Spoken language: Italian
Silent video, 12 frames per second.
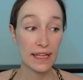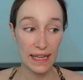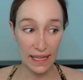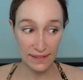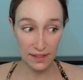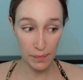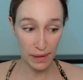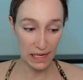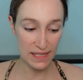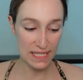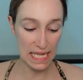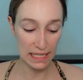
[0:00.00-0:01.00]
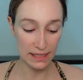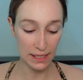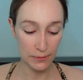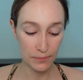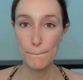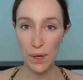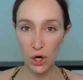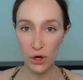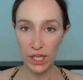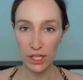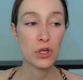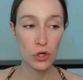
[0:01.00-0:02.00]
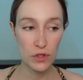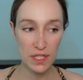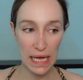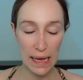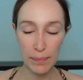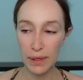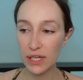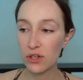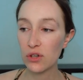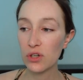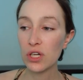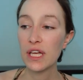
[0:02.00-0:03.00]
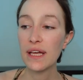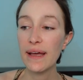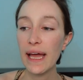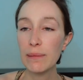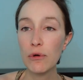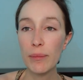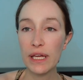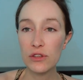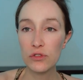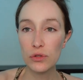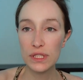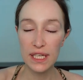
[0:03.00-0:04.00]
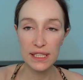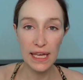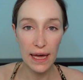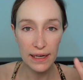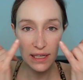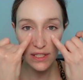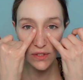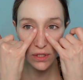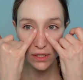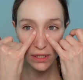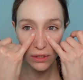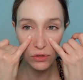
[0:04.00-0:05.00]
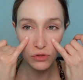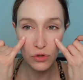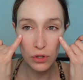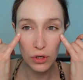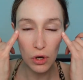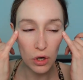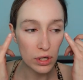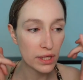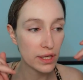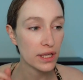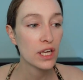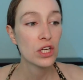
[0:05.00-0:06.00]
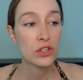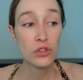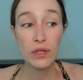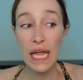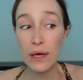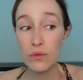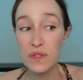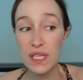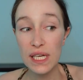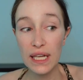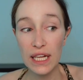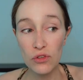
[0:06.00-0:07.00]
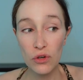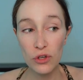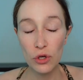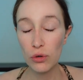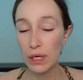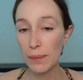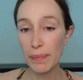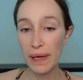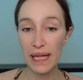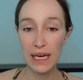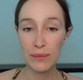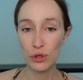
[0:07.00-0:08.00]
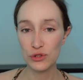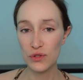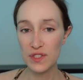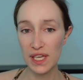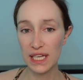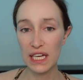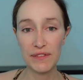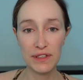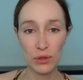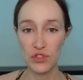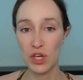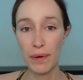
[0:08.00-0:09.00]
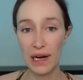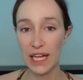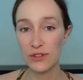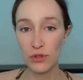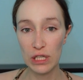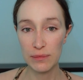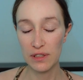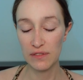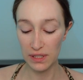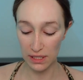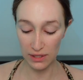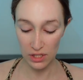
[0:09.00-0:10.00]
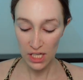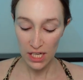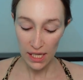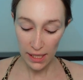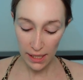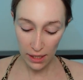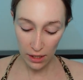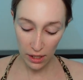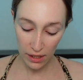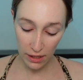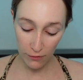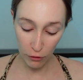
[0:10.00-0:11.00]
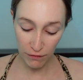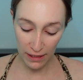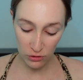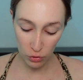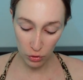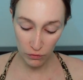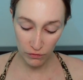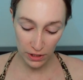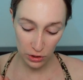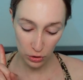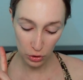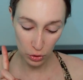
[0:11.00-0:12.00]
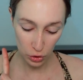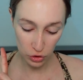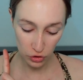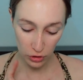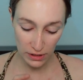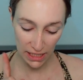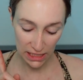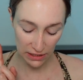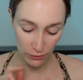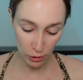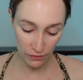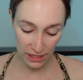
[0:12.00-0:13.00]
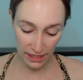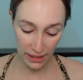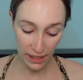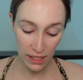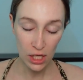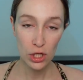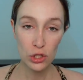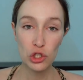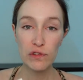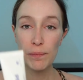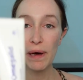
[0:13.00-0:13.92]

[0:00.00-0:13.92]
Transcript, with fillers: adatti per l'estate. Poi, cosa applico? È il momento di idratare la zona del contorno occhi. Non è un segreto che io ho una pelle molto secca, ve ne ho già parlato nei miei video. E eh, ho fatto un video corto, andatevelo a vedere, dove